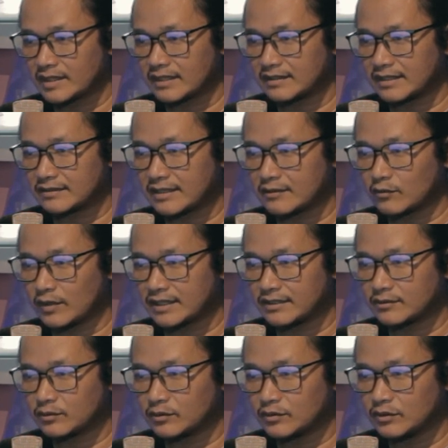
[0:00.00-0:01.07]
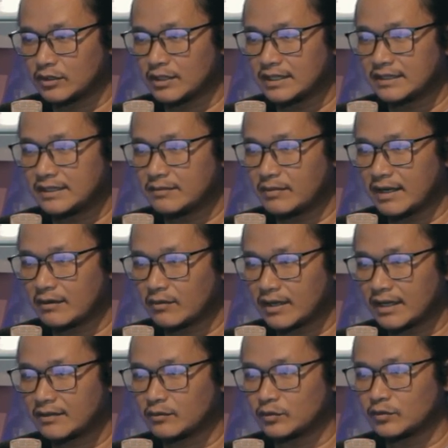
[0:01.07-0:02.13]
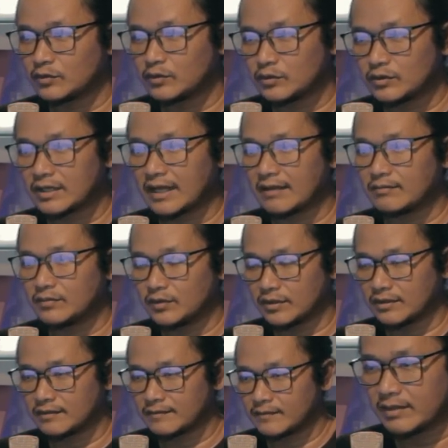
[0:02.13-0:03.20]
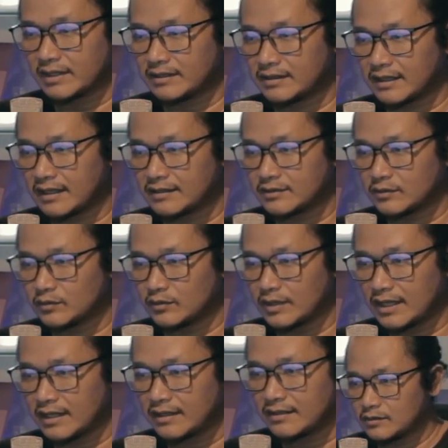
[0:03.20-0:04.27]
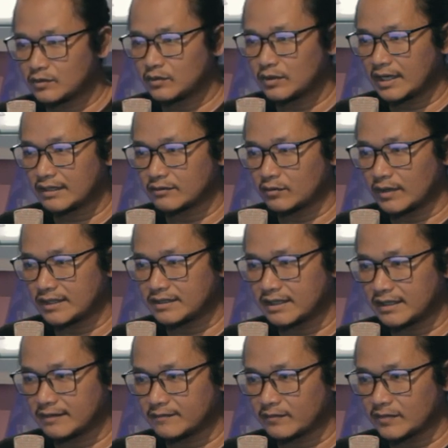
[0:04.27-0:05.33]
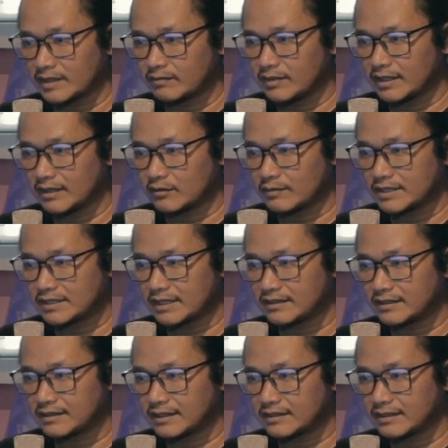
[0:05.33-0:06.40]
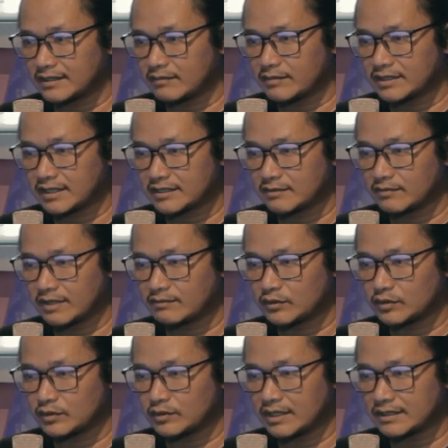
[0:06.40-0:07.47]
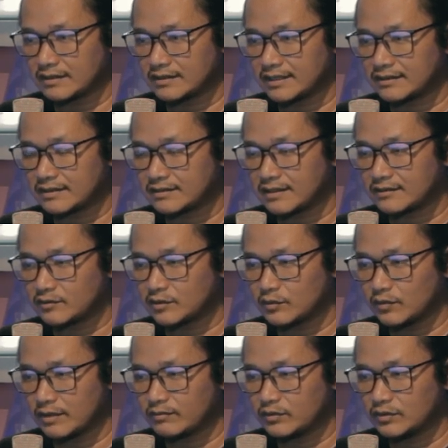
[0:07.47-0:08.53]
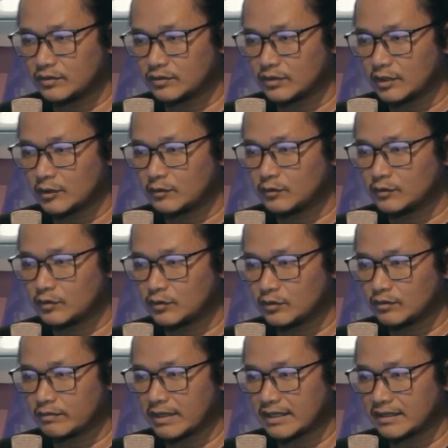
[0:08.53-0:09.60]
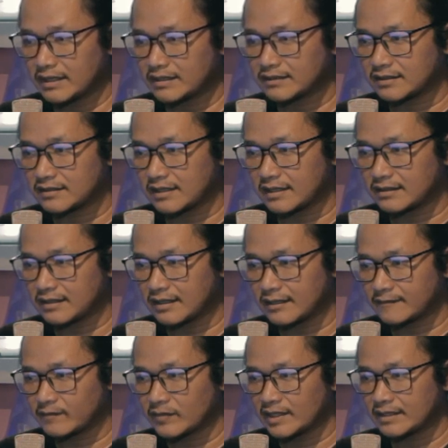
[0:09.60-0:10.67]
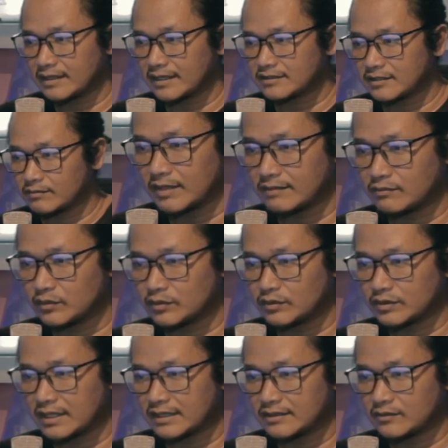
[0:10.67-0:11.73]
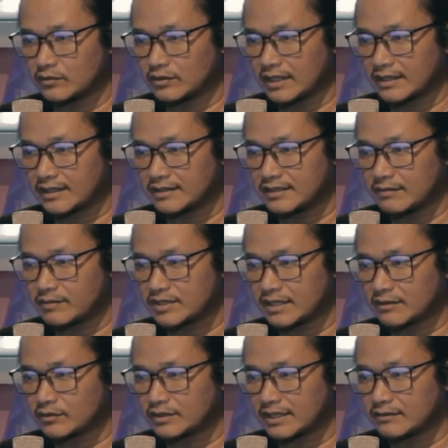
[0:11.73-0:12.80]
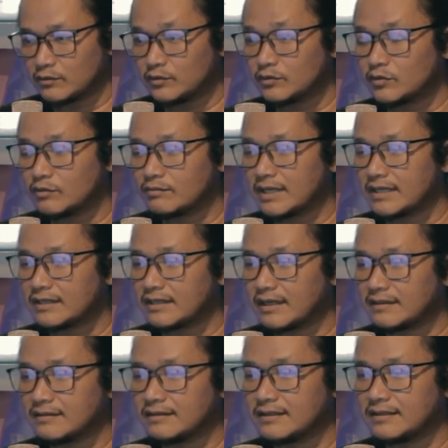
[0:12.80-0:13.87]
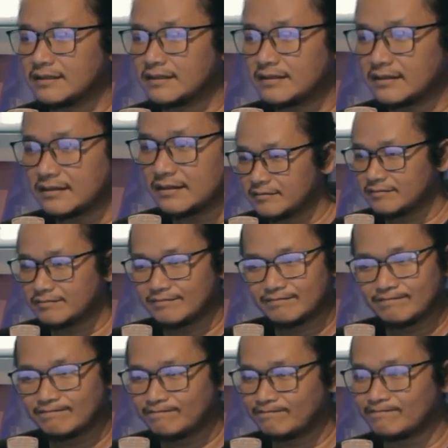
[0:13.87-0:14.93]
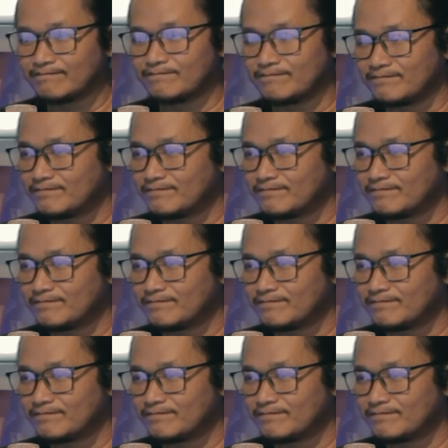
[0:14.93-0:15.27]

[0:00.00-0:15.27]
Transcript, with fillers: Ternyata uang itu dibawa untuk kabur. Perintah kedua, kurang uangnya. Pihak rumah sakit katanya minta 90 juta, ternyata 120 untuk bayar tersangka dan 90 juta digunakan yang bersangkutan untuk melarikan diri. Hmm.